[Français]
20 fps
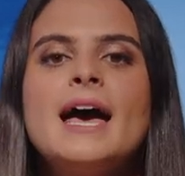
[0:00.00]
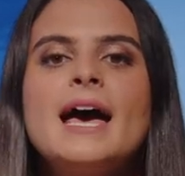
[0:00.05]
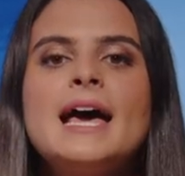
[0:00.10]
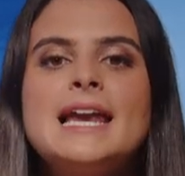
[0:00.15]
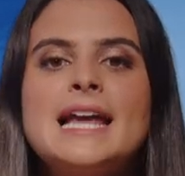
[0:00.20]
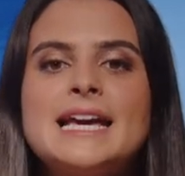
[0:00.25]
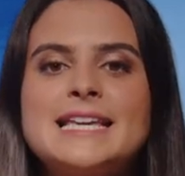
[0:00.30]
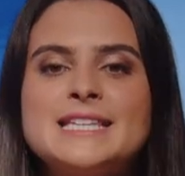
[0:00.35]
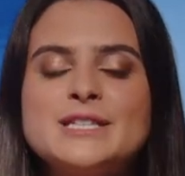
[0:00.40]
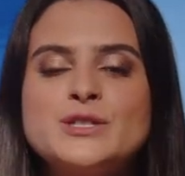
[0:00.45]

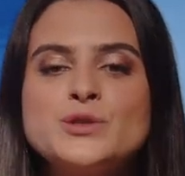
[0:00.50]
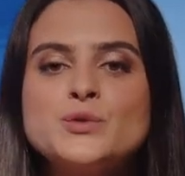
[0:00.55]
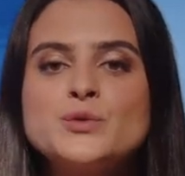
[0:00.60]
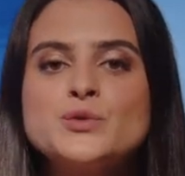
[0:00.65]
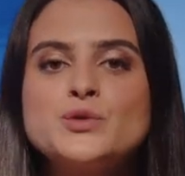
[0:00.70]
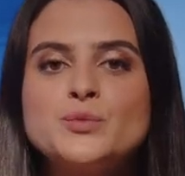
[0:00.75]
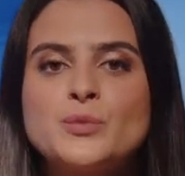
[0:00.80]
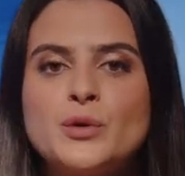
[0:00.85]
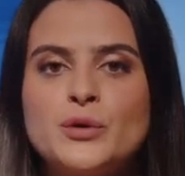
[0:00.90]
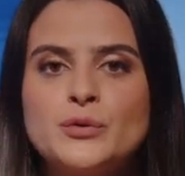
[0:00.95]
La question
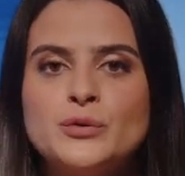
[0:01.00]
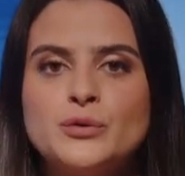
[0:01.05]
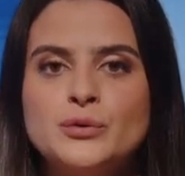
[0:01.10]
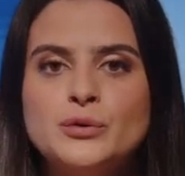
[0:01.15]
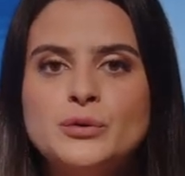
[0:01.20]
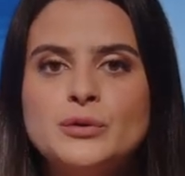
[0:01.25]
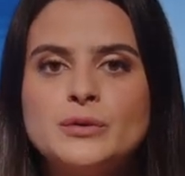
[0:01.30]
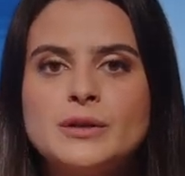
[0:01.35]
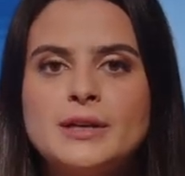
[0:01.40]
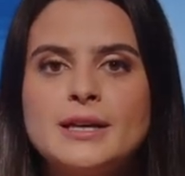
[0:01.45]
du manque
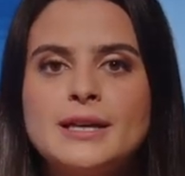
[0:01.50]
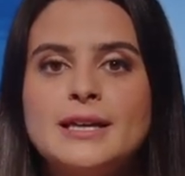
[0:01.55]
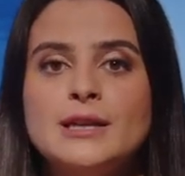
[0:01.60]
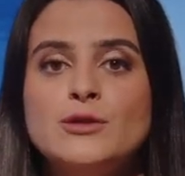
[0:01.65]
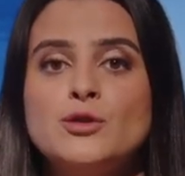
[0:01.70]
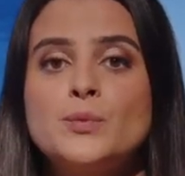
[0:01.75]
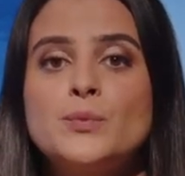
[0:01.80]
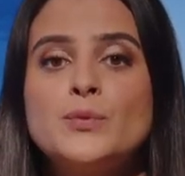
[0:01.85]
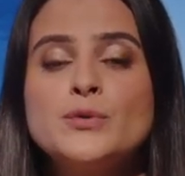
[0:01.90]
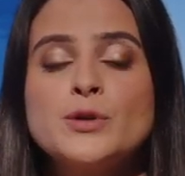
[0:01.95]
d'eau est
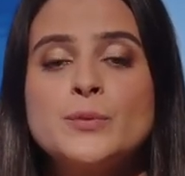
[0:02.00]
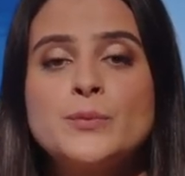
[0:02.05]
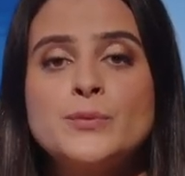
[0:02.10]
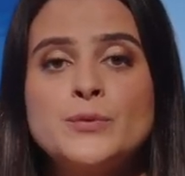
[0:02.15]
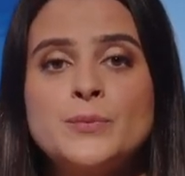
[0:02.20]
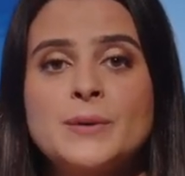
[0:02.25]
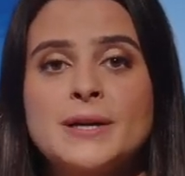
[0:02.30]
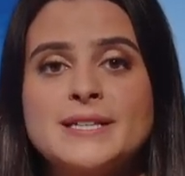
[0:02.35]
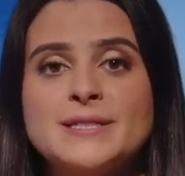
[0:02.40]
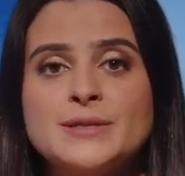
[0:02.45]
de plus en plus
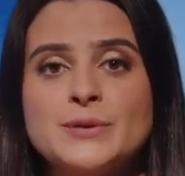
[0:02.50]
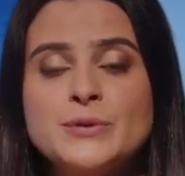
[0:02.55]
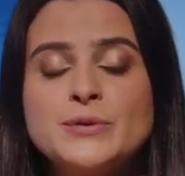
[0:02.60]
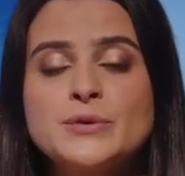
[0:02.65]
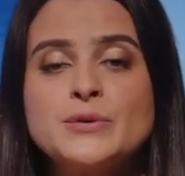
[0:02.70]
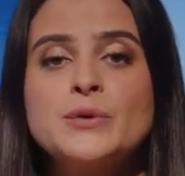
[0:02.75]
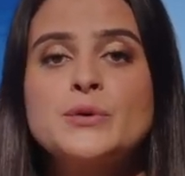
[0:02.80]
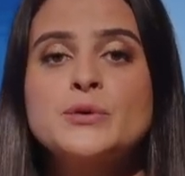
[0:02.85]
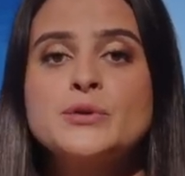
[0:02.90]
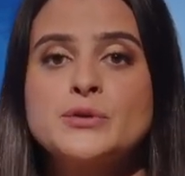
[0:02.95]
présente
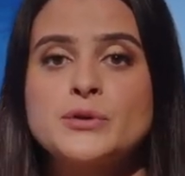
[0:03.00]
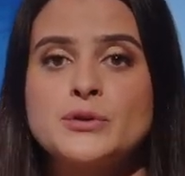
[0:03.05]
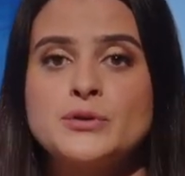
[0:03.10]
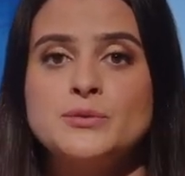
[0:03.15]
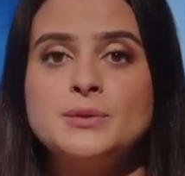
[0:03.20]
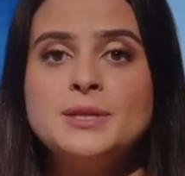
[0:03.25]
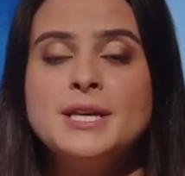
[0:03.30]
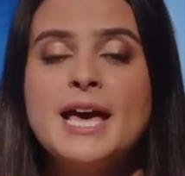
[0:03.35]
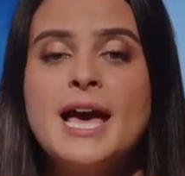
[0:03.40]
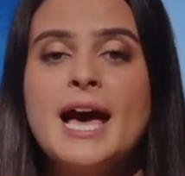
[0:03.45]

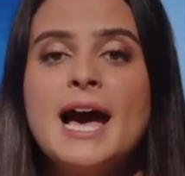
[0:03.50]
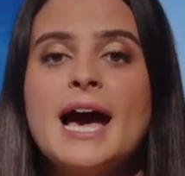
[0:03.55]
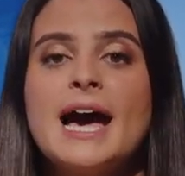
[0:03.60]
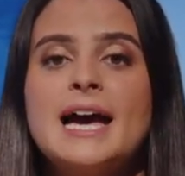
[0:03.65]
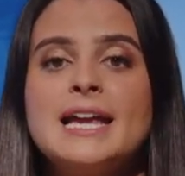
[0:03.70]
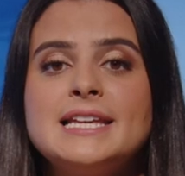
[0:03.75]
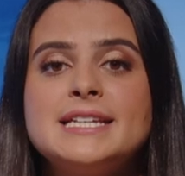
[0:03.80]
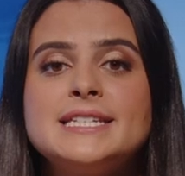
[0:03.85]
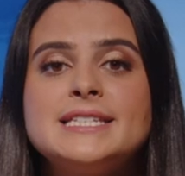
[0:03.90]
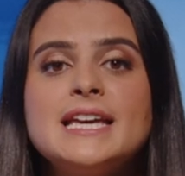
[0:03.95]
aujourd'hui à
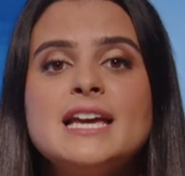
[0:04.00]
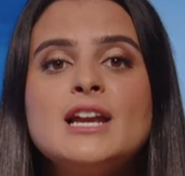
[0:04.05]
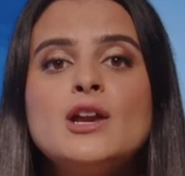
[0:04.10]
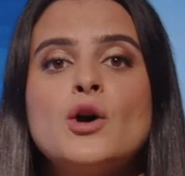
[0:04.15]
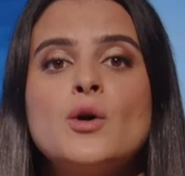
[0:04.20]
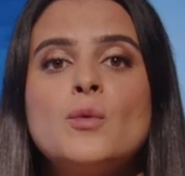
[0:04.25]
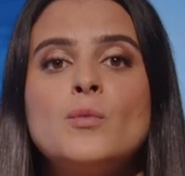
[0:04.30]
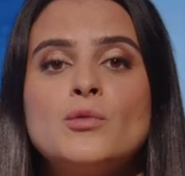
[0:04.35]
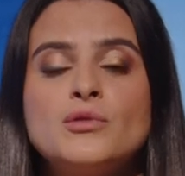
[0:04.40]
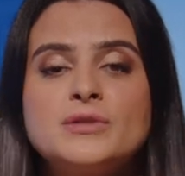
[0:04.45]
l'échelle
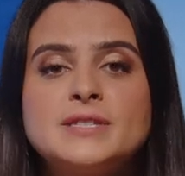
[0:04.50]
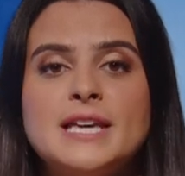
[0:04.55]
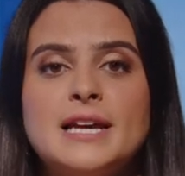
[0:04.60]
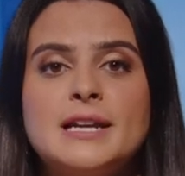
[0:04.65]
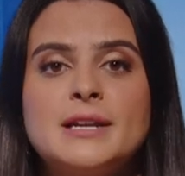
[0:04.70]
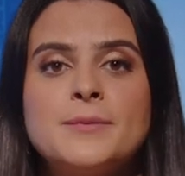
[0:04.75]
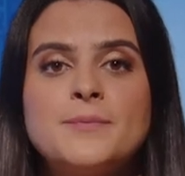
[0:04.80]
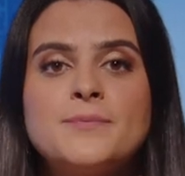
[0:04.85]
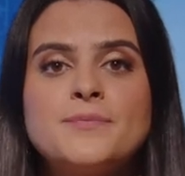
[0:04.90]
mondiale.